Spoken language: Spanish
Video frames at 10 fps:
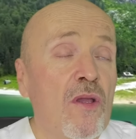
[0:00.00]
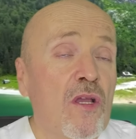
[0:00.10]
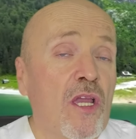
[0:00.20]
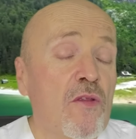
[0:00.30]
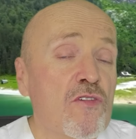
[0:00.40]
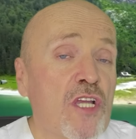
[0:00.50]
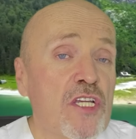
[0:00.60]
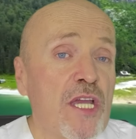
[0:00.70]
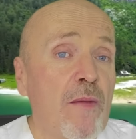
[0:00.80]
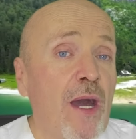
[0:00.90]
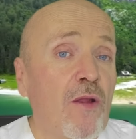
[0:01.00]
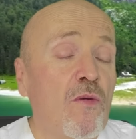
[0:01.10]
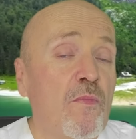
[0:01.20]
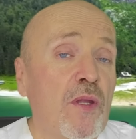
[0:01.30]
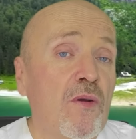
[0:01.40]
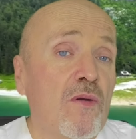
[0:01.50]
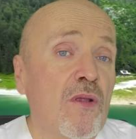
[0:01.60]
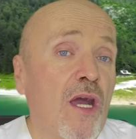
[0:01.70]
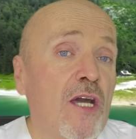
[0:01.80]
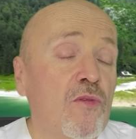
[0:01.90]
que no es que sea malo, pero
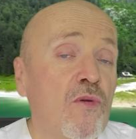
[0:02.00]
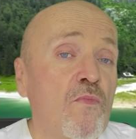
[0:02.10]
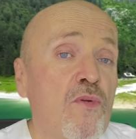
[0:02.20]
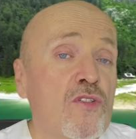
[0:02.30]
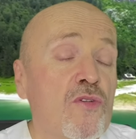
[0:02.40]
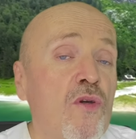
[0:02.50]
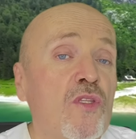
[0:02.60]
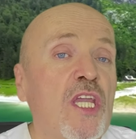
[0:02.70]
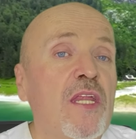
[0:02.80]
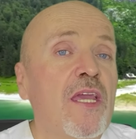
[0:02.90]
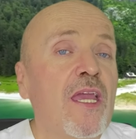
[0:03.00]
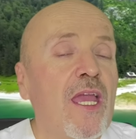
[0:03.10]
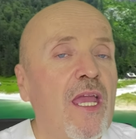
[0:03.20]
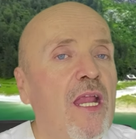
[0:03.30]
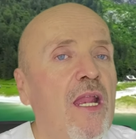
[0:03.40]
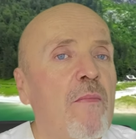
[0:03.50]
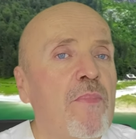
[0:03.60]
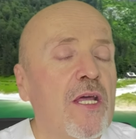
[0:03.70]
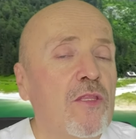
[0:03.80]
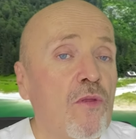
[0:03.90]
el gato pues no tiene el
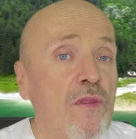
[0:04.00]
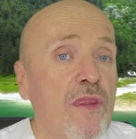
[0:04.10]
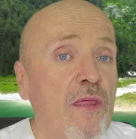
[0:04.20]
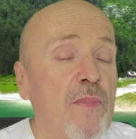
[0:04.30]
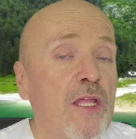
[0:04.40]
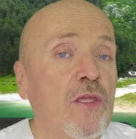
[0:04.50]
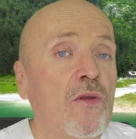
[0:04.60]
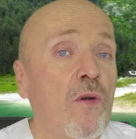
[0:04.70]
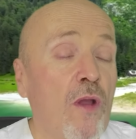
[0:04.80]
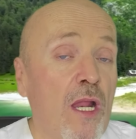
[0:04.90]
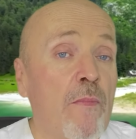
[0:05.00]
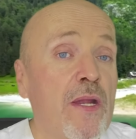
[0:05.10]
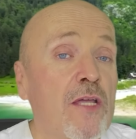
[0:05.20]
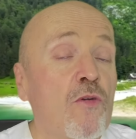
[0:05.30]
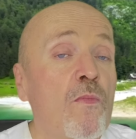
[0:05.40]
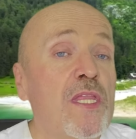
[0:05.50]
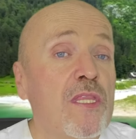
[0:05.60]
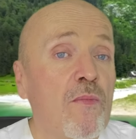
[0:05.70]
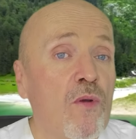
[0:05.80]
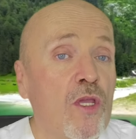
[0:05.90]
aparato enzimático, el aparato
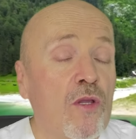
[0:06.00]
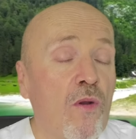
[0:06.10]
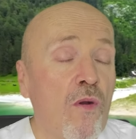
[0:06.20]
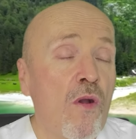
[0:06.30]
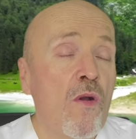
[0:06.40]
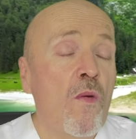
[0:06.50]
metabólico